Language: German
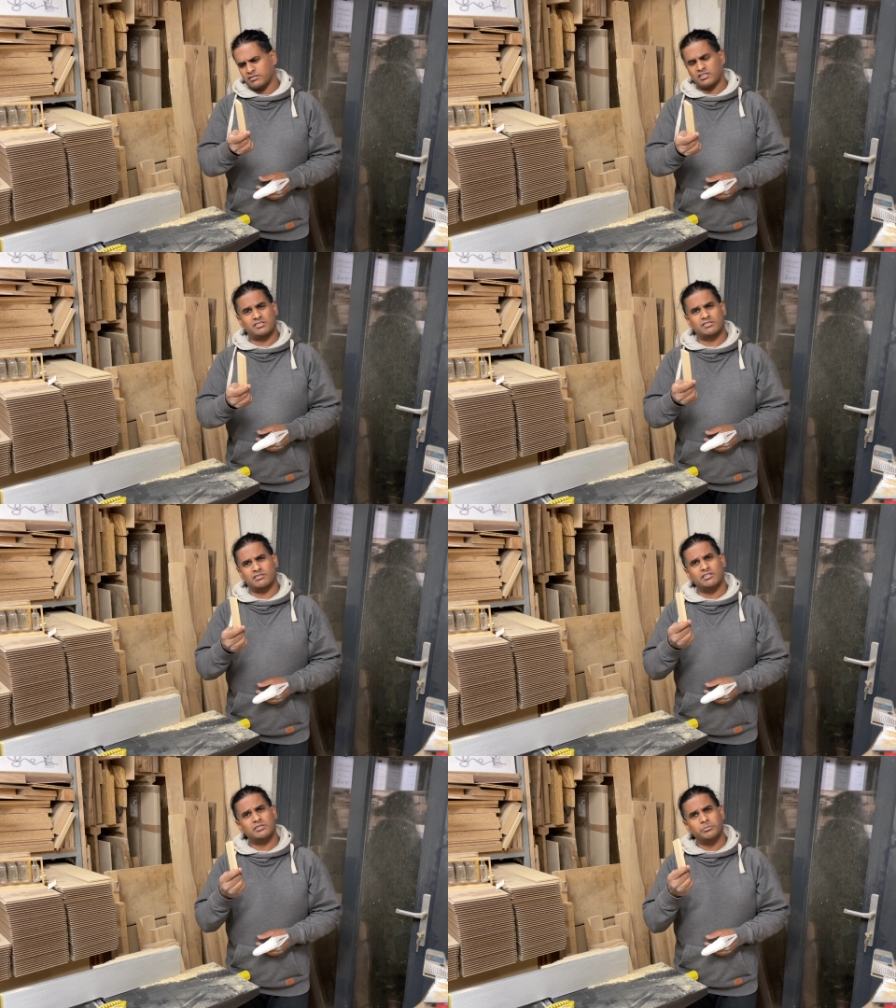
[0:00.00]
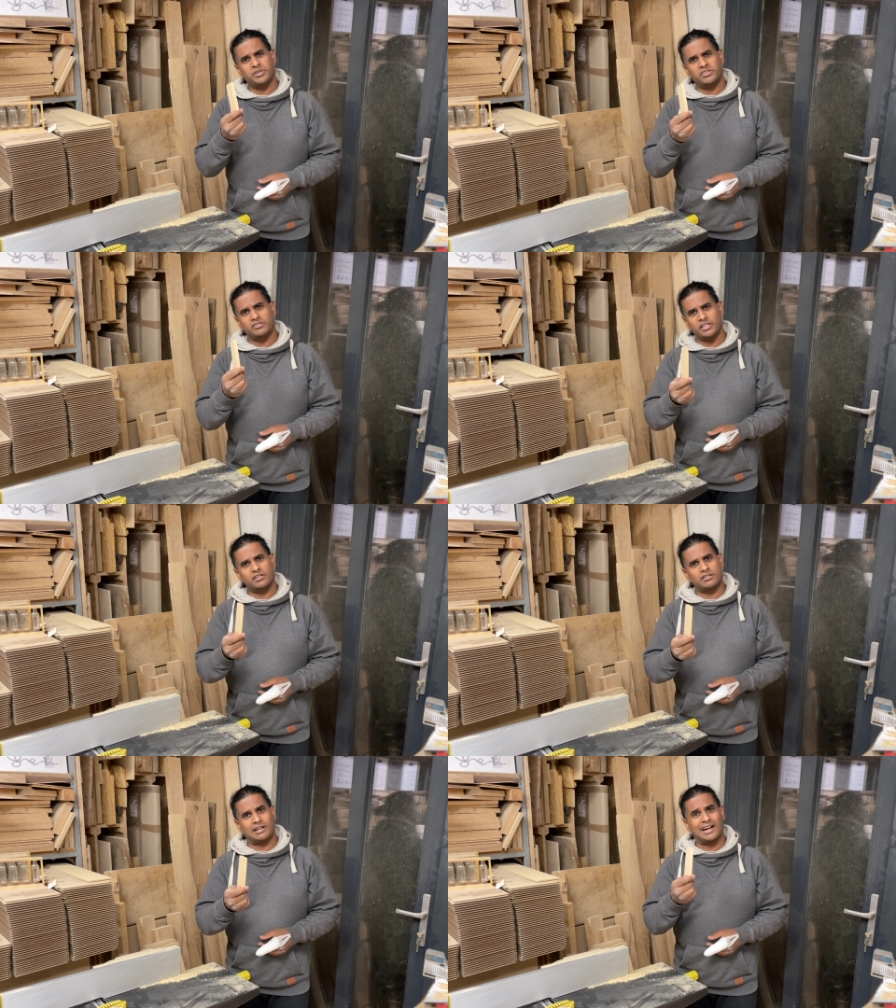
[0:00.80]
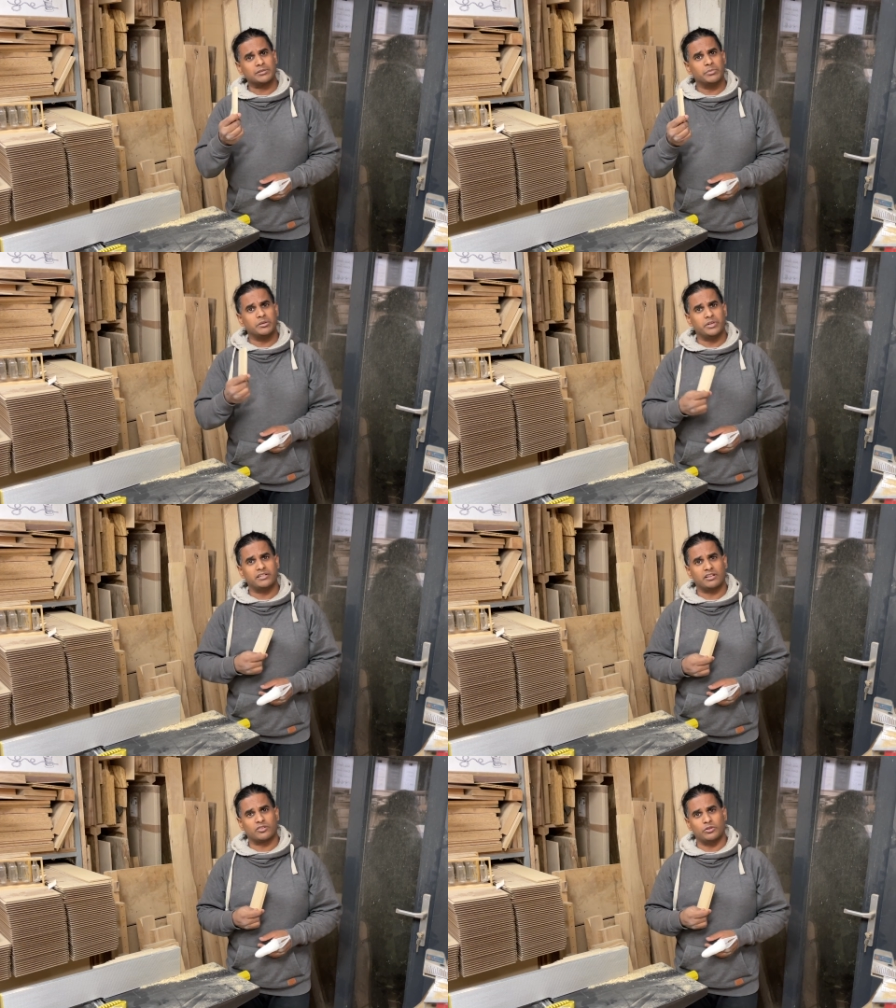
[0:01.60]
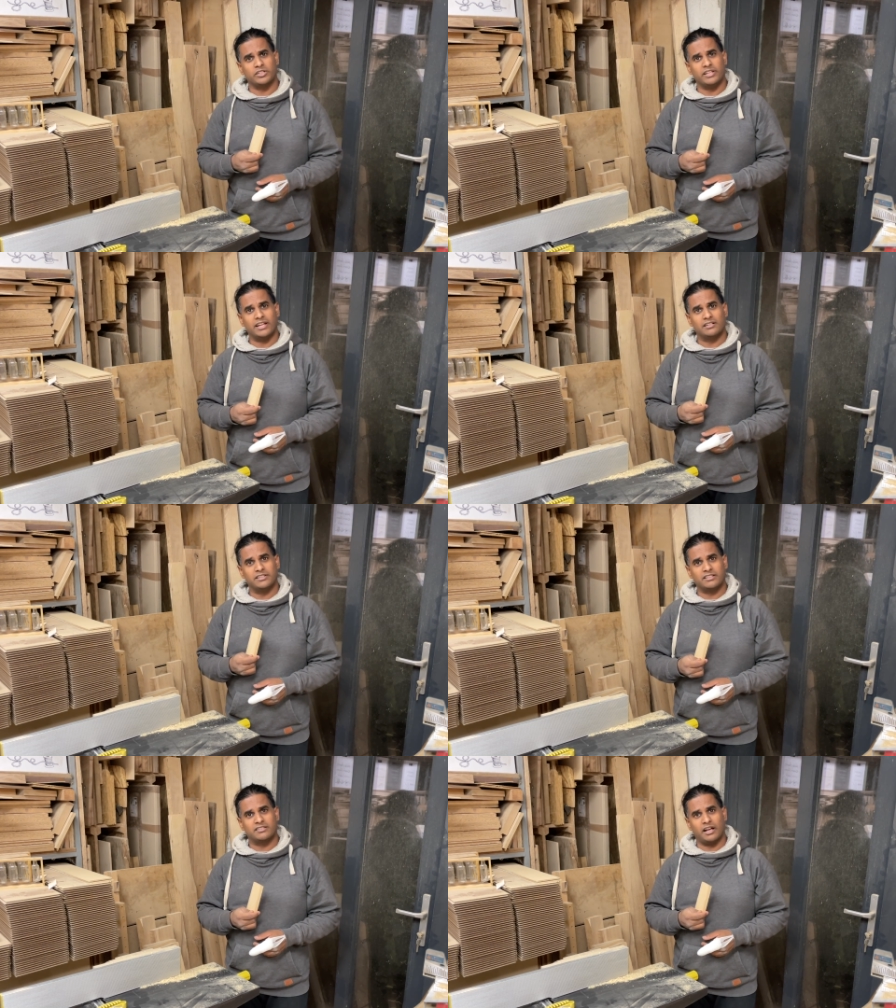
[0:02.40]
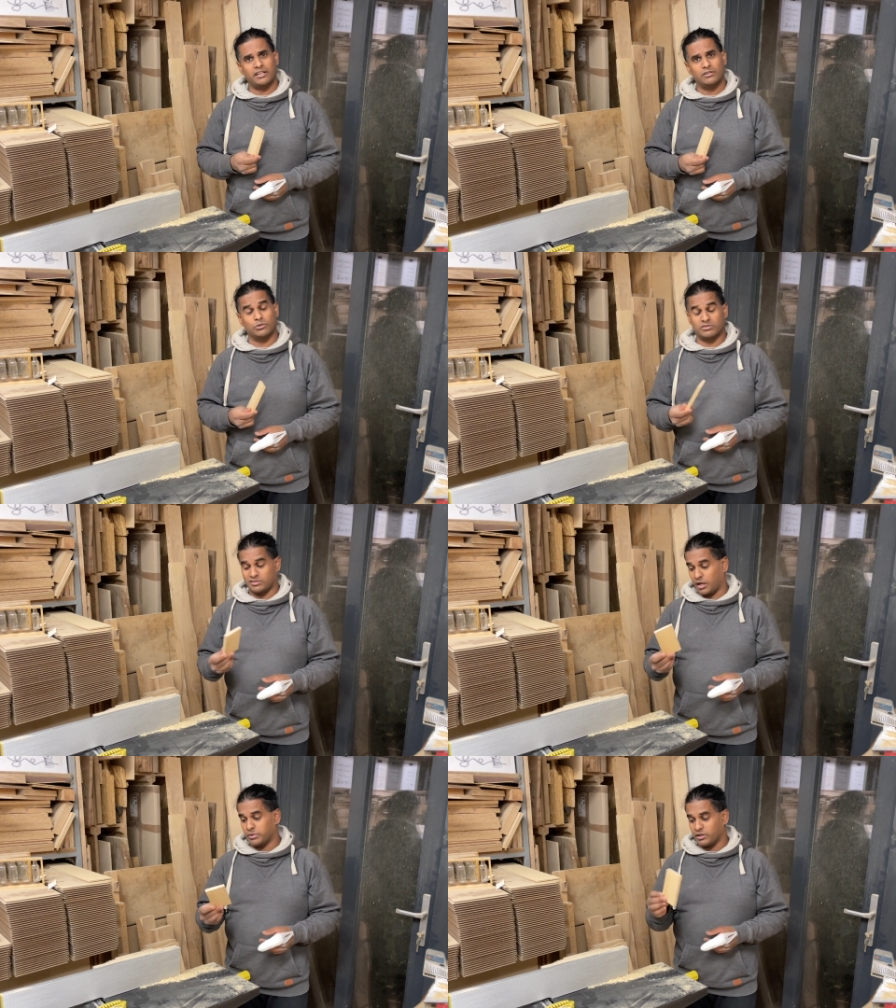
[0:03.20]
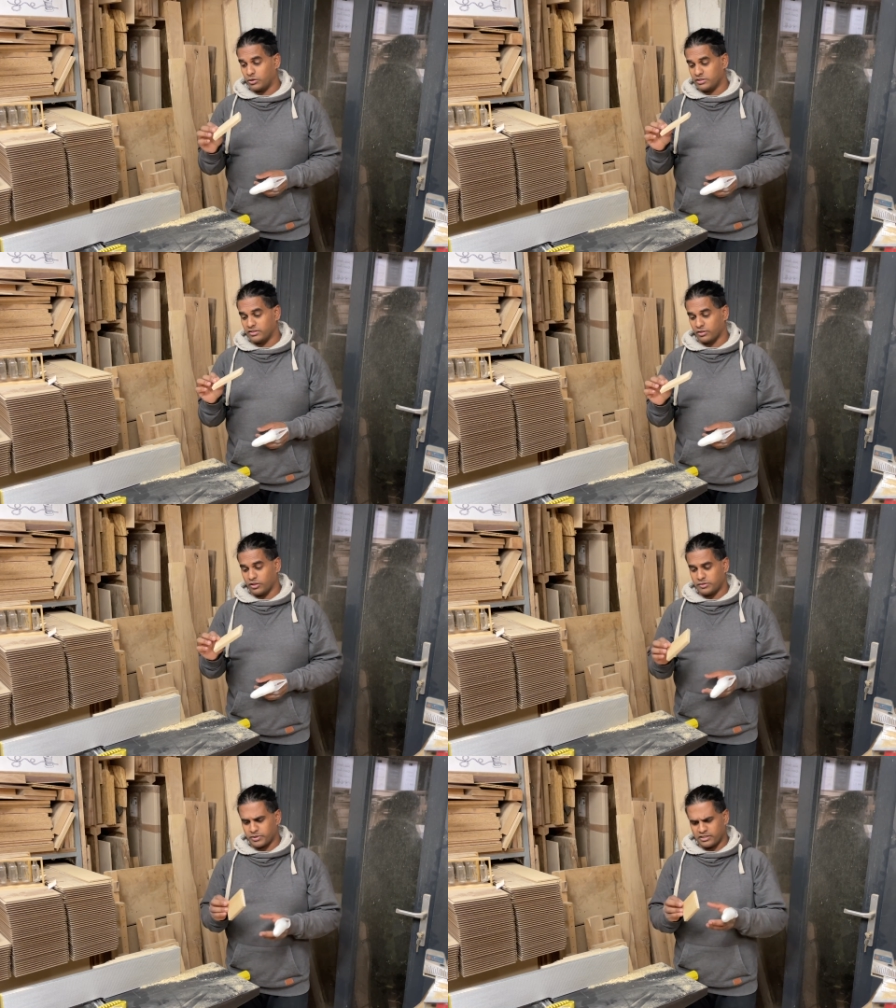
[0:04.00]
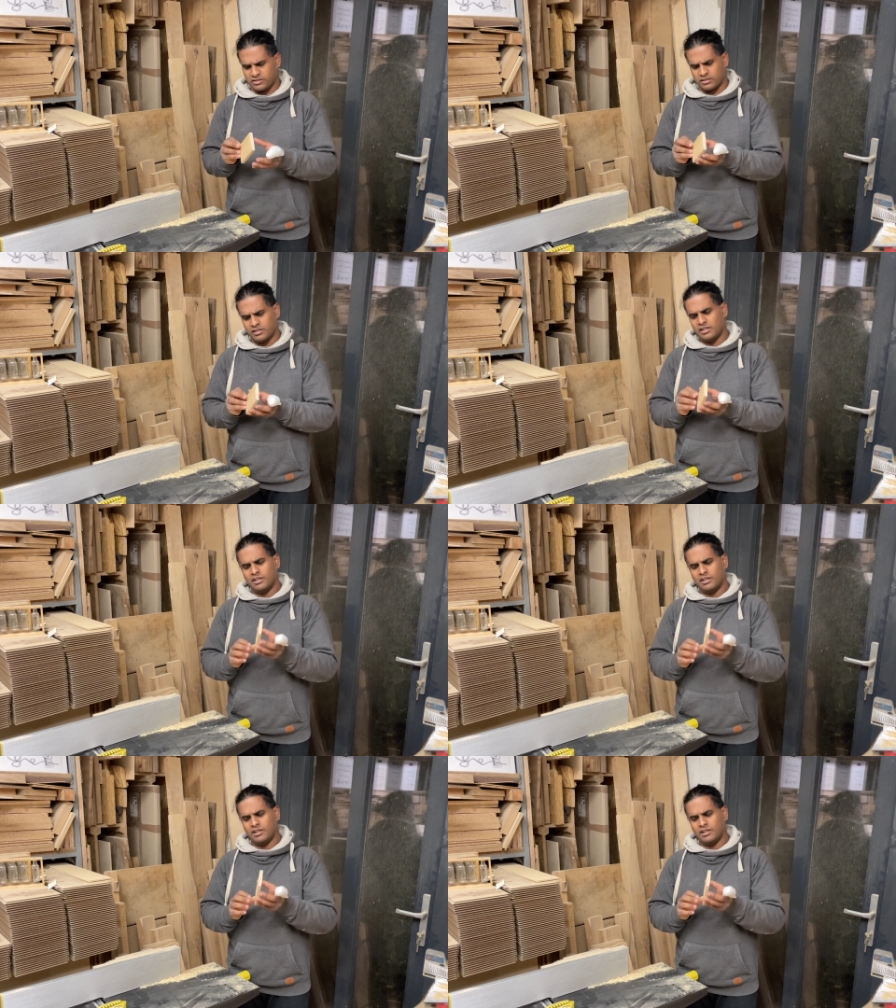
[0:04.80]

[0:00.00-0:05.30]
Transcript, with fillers: das ist ein bisschen dick, 8 mm sollen die Nägel dick sein und damit auch dieses Holzbrettchen.